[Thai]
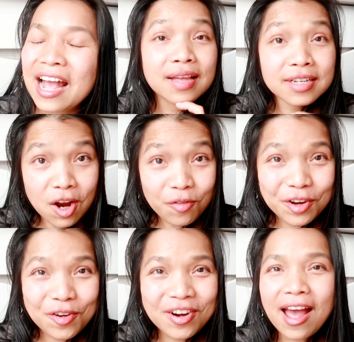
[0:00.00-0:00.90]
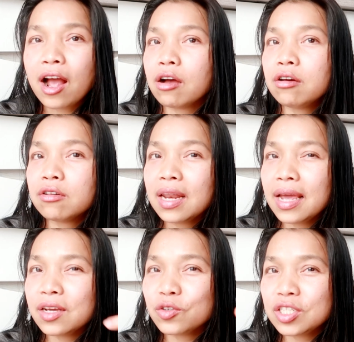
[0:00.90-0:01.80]
ถ้าชอบวิดีโอนะคะก็กดไล
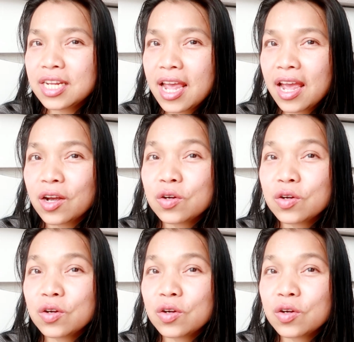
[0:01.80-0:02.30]
ค์กดแชร์